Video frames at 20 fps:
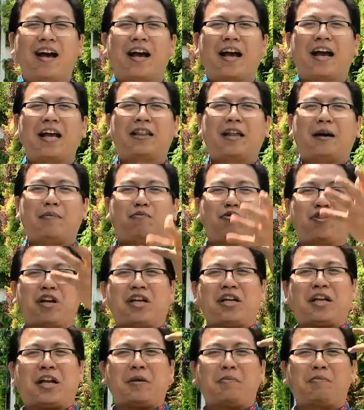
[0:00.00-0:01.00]
kita punya
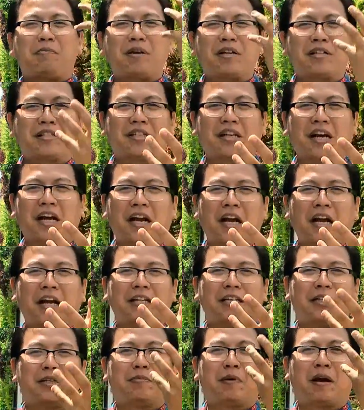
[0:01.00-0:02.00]
nilai plus karena
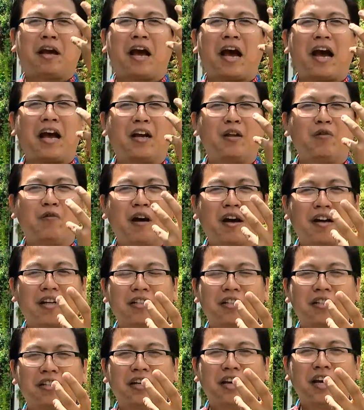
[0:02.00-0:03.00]
kita sebagai ahli
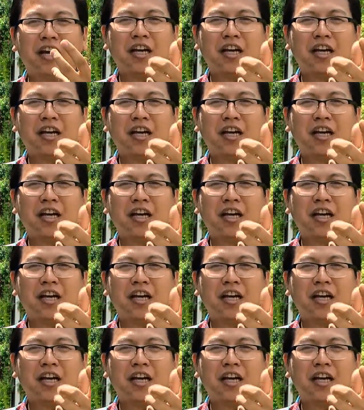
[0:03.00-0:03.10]
waris.